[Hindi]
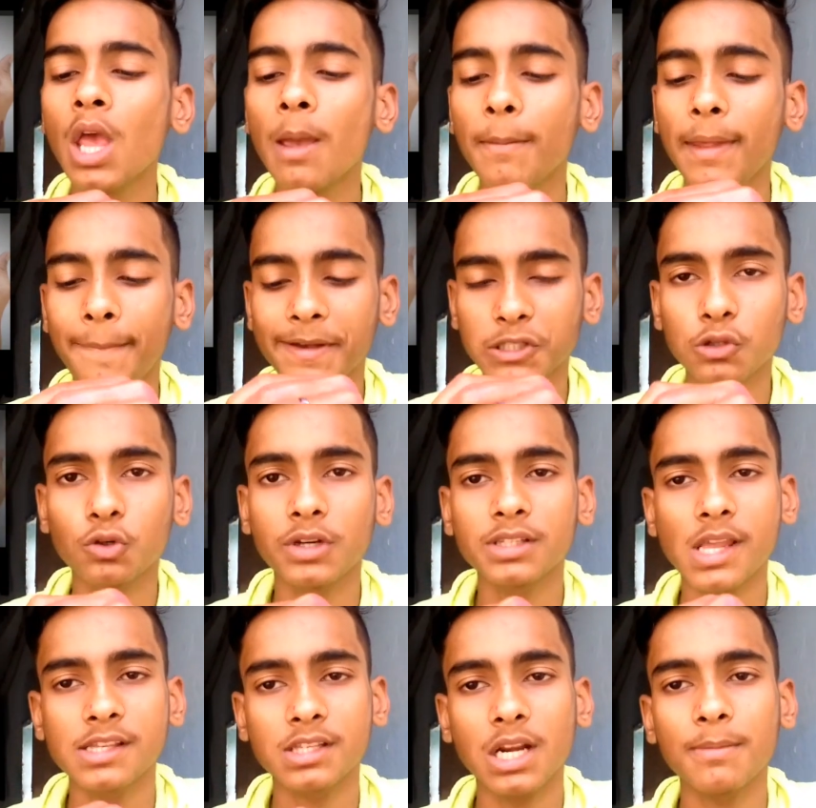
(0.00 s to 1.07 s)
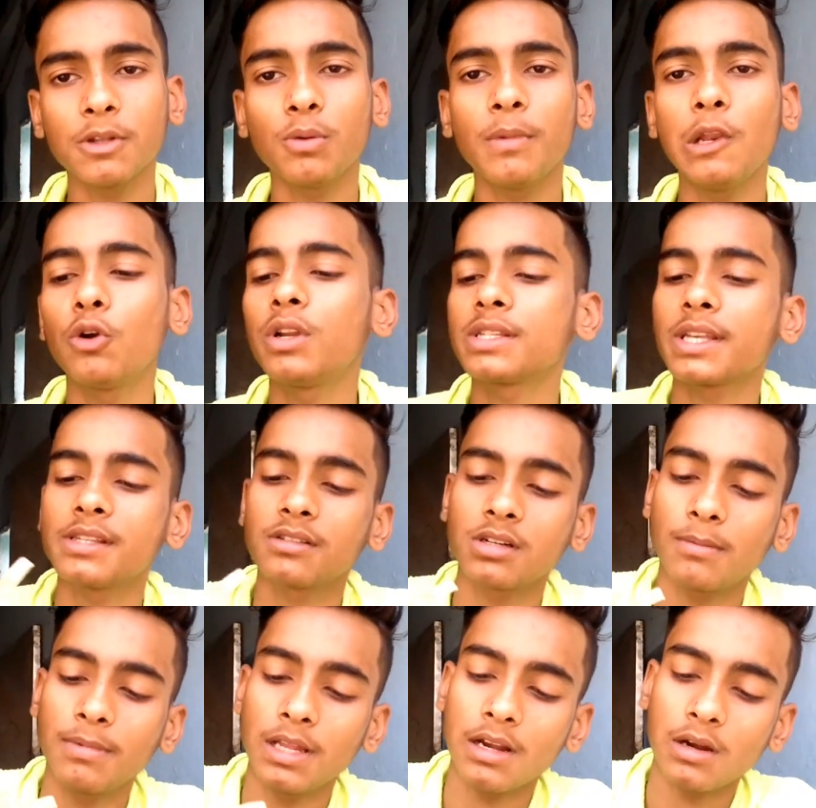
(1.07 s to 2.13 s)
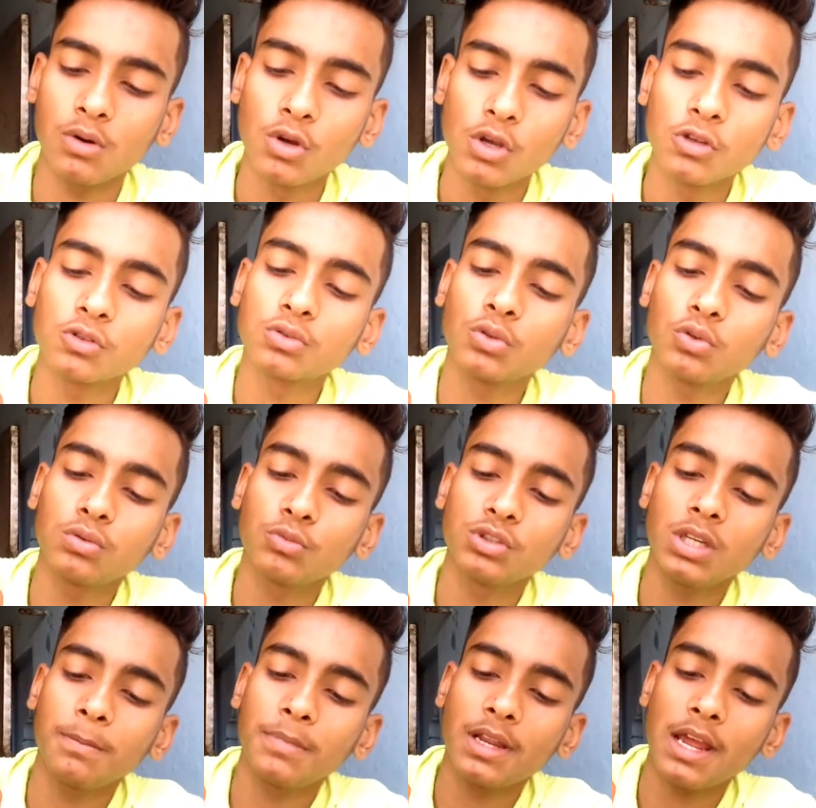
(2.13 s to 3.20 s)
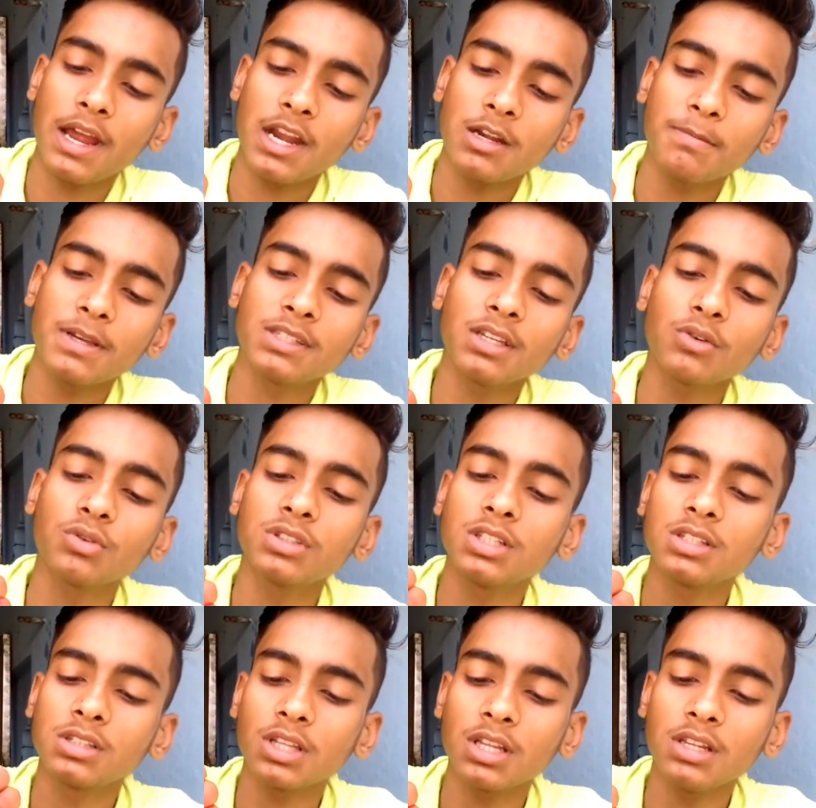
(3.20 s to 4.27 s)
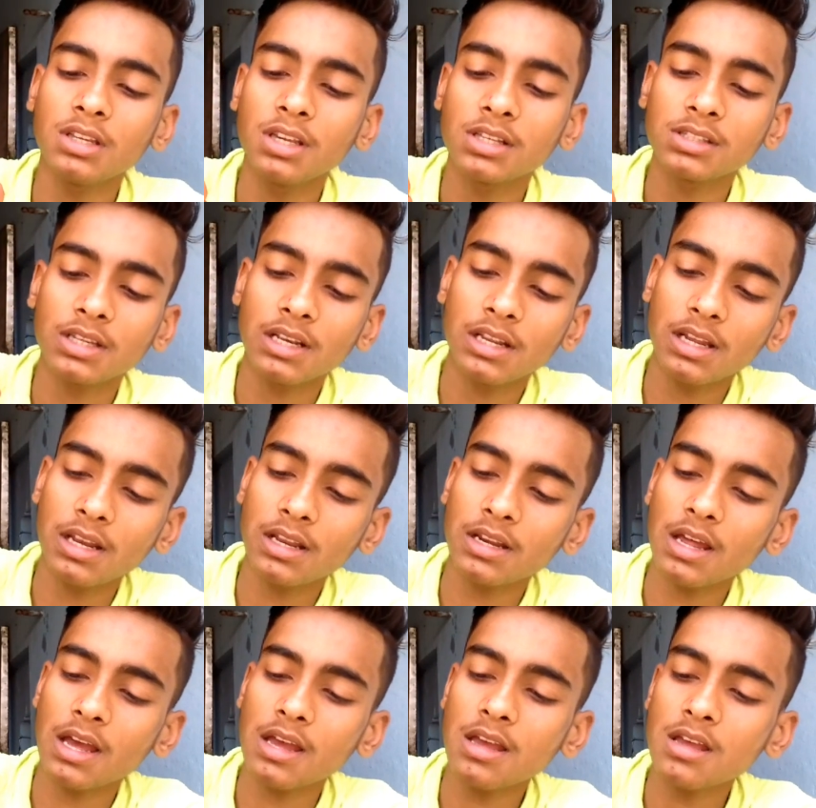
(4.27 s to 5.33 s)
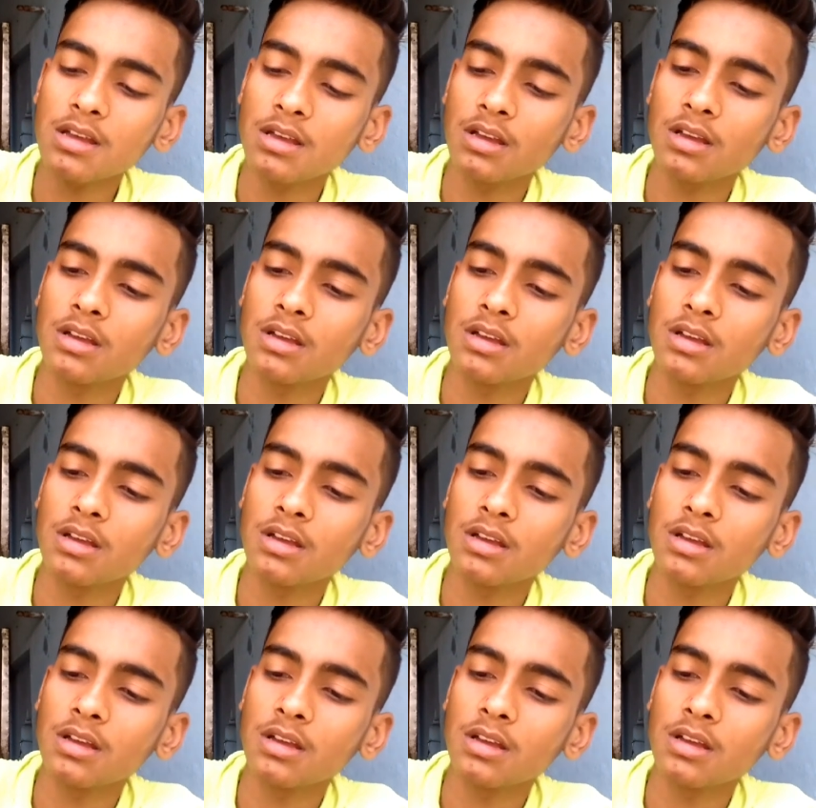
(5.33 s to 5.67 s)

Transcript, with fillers: मेरे पास लोटस का स्क्रब है तो मैं लोटस का स्क्रब ले रहा हूँ सो तो मुझे अपने हैंड पे से कुछ इस तरीके से ले लेना है